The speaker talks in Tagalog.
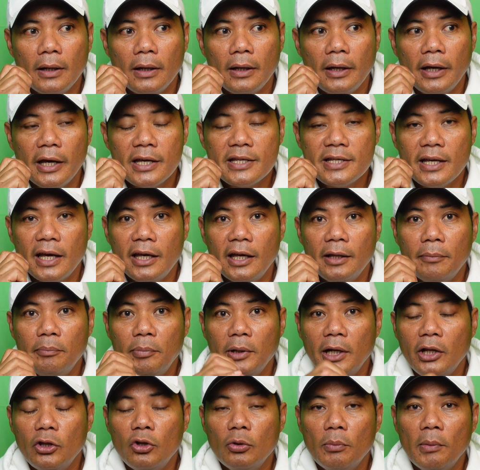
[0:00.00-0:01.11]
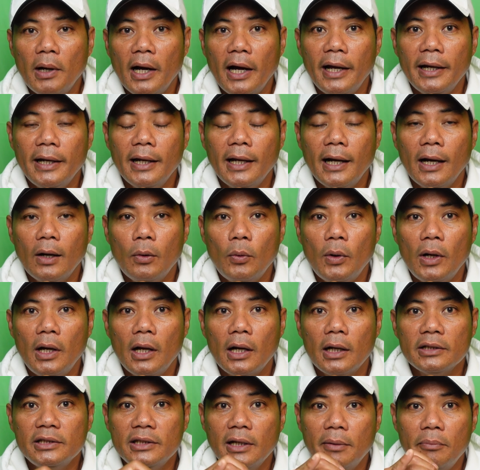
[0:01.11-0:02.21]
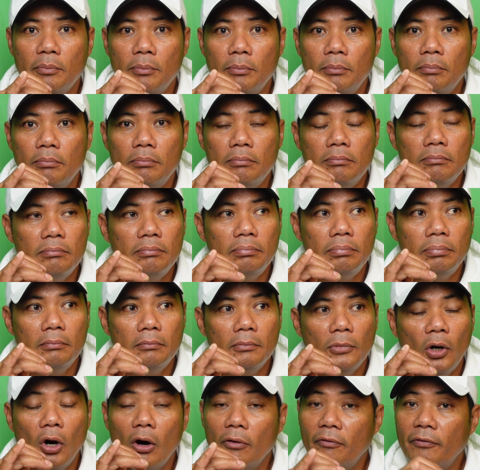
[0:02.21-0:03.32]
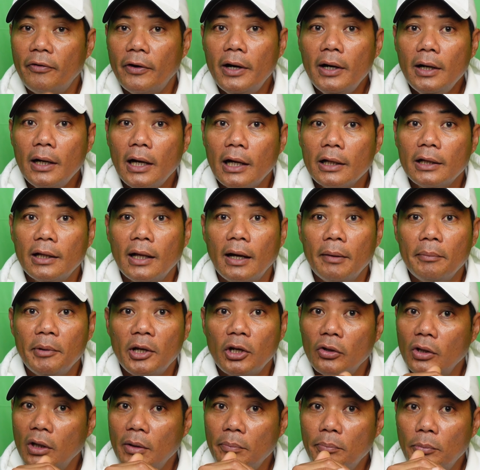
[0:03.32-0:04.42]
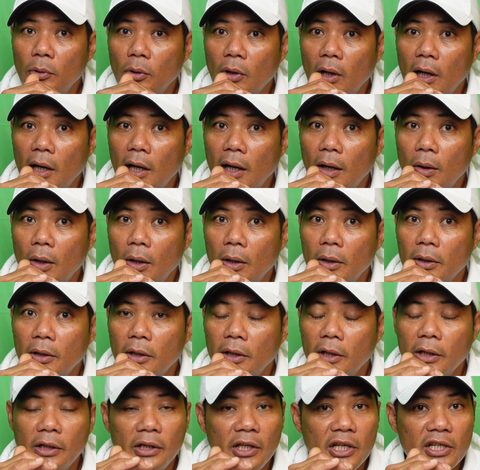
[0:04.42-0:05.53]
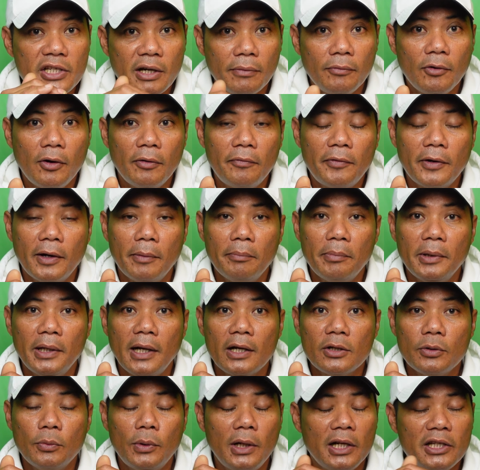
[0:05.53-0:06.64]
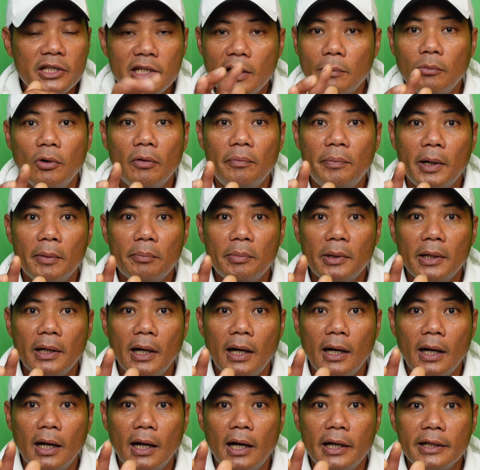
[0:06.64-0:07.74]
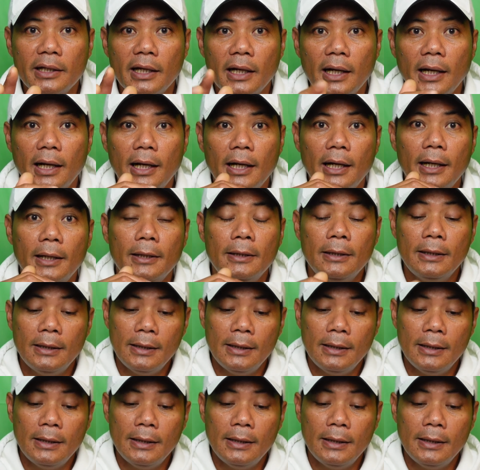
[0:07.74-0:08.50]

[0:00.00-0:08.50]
ah, SINP na dumaan ng walang job offer at uh, meron din pong uh, hindi job offer ang pina, walang job offer ang pinang ang kanyang uh,